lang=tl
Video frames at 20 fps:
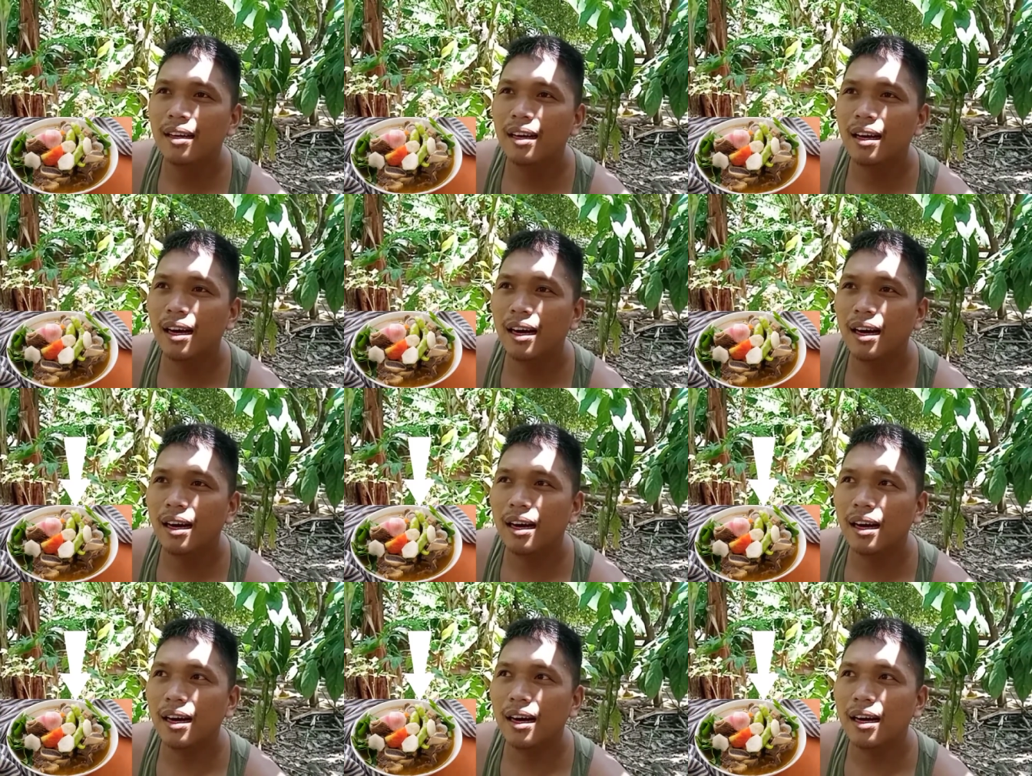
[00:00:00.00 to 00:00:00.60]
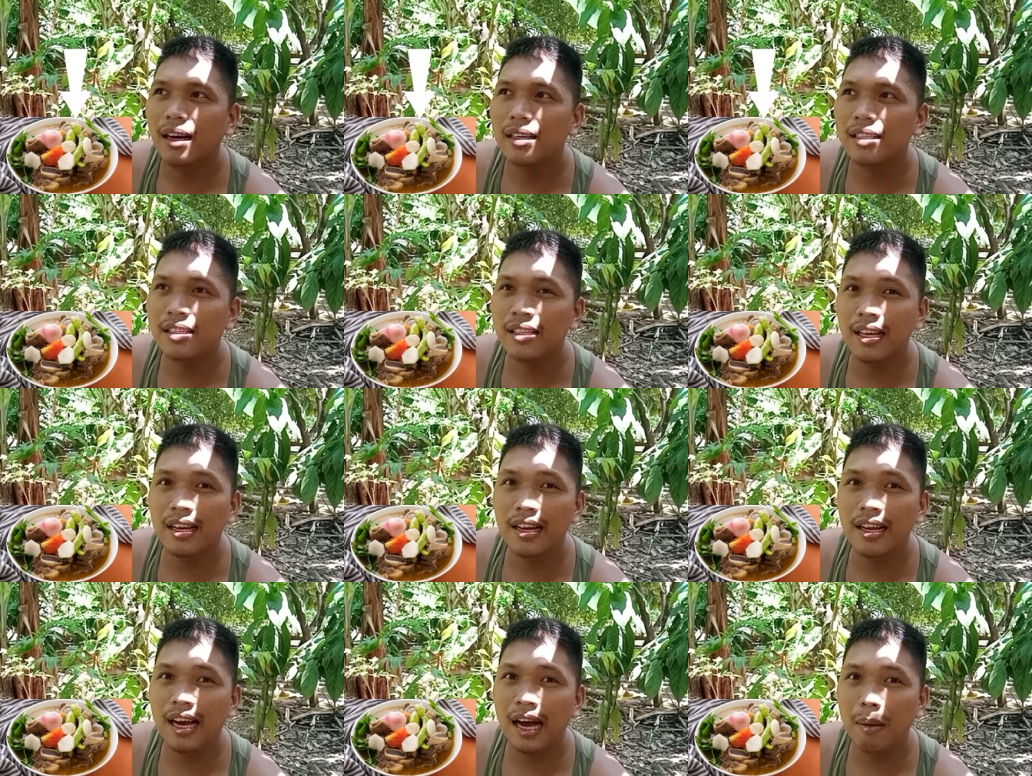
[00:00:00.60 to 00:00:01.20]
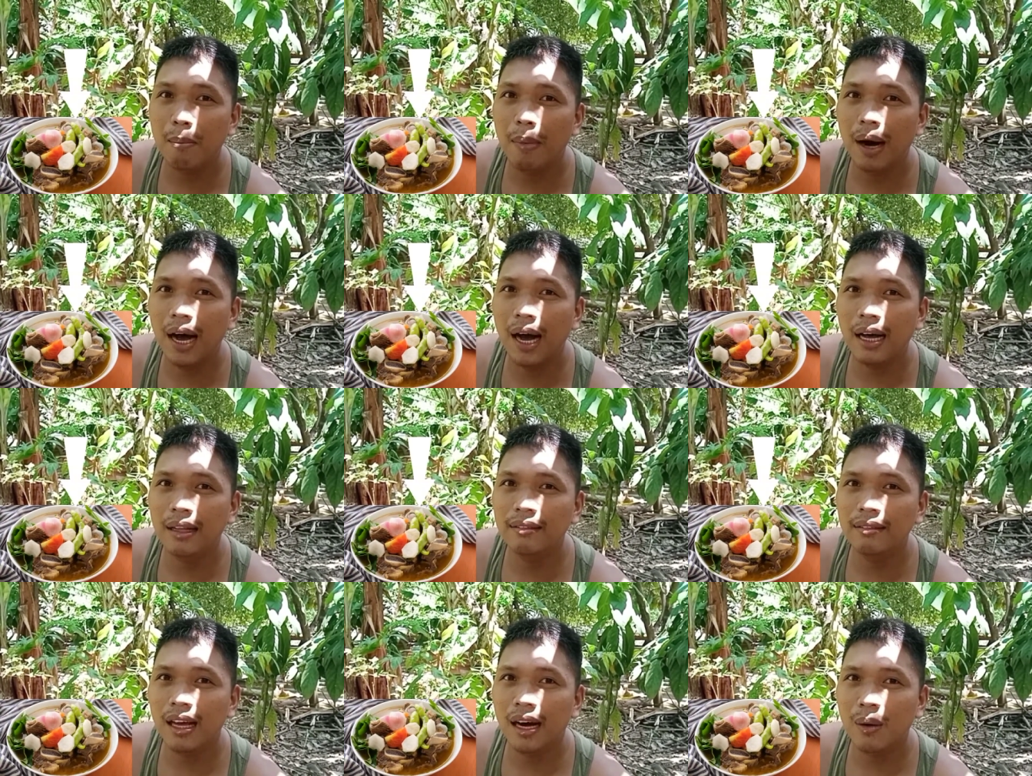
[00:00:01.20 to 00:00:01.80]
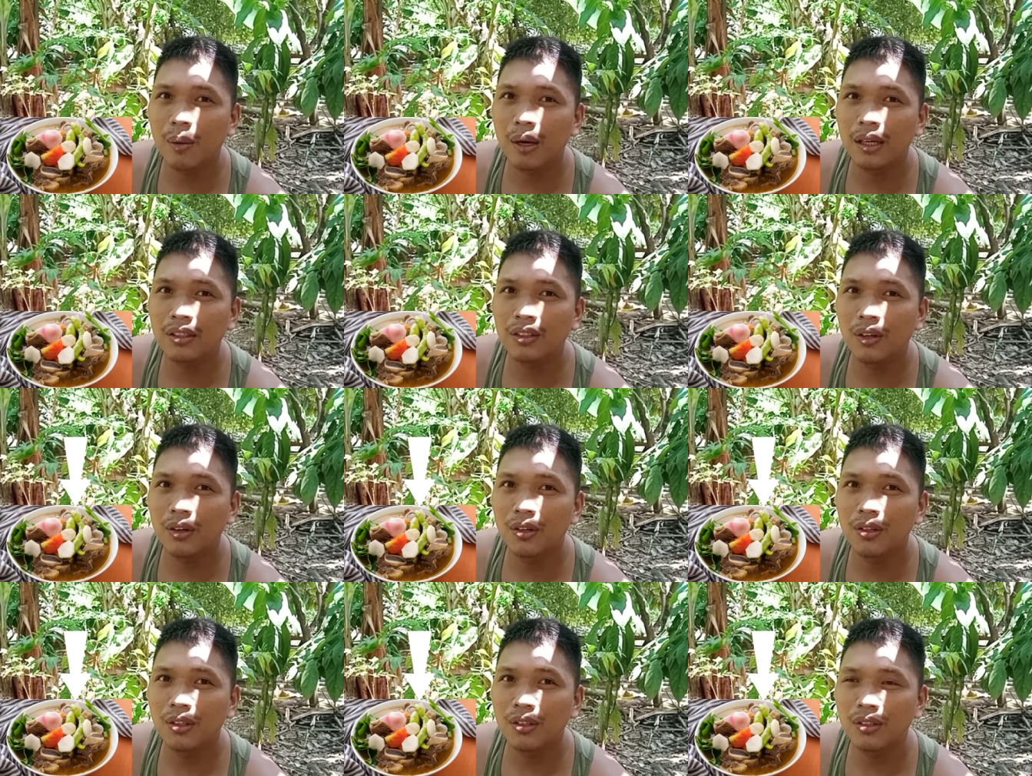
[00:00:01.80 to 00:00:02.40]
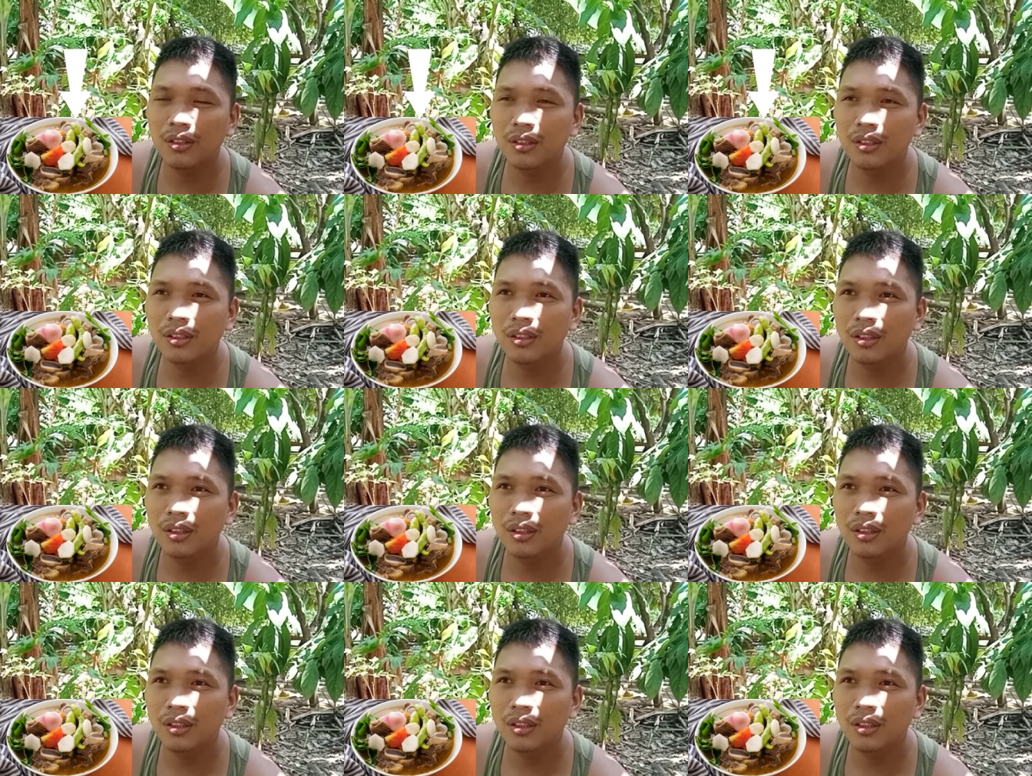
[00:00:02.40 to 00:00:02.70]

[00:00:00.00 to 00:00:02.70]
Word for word: Uh, siling haba ang tawag doon.